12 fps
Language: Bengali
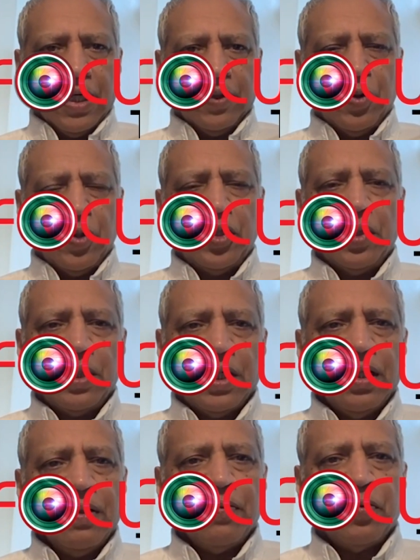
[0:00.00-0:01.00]
একত্রিশে মে
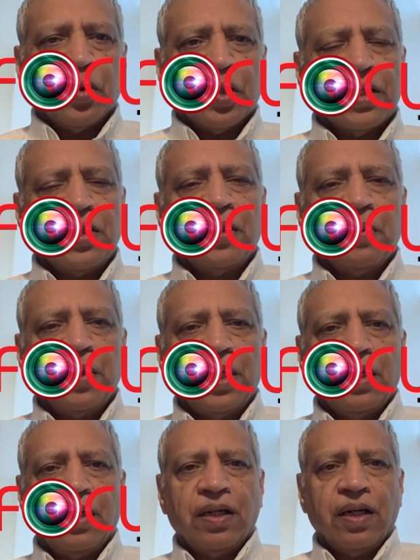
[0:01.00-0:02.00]
ফোকাস
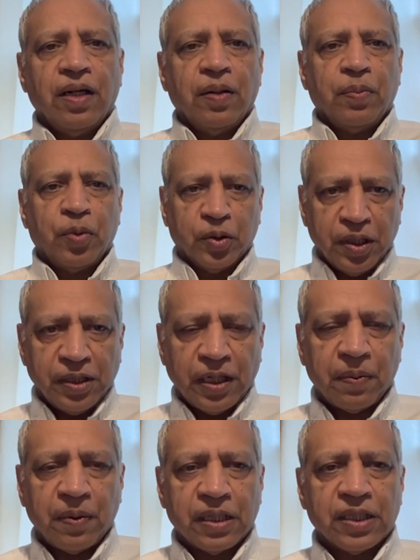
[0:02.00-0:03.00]
টিভির
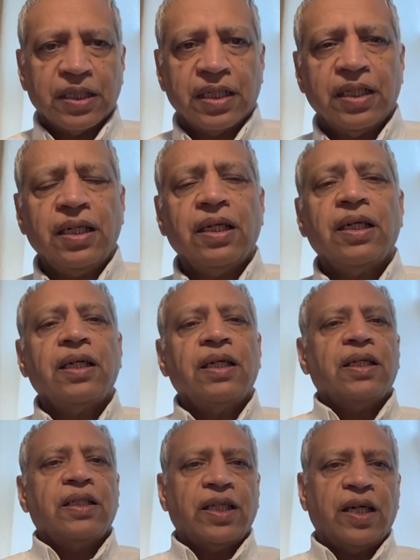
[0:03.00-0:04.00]
প্রতিষ্ঠা বার্ষিকী
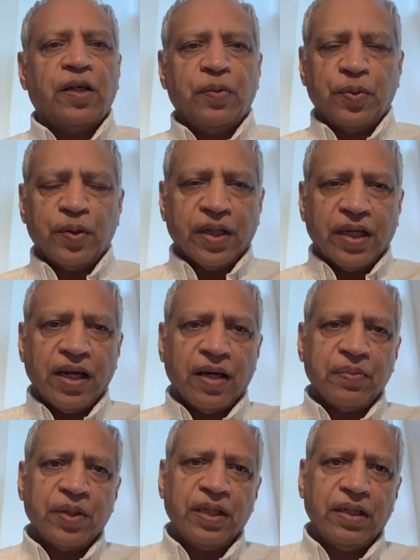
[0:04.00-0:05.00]
সেই উপলক্ষে
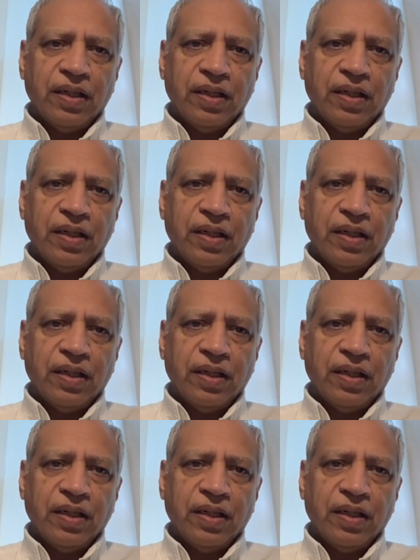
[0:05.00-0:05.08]
আমি